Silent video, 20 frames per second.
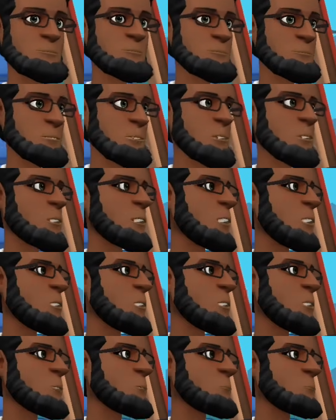Suzanne est
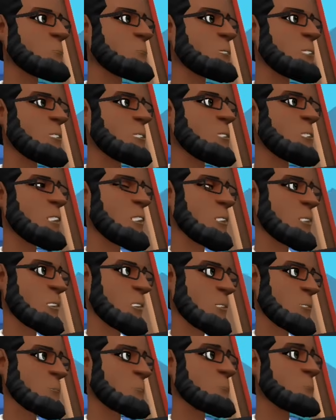là, Suzanne est
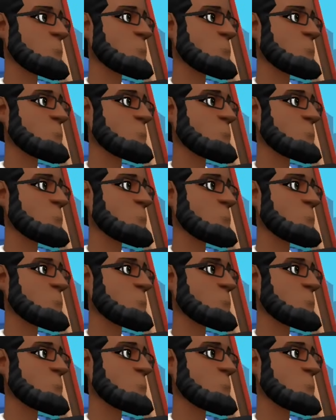là.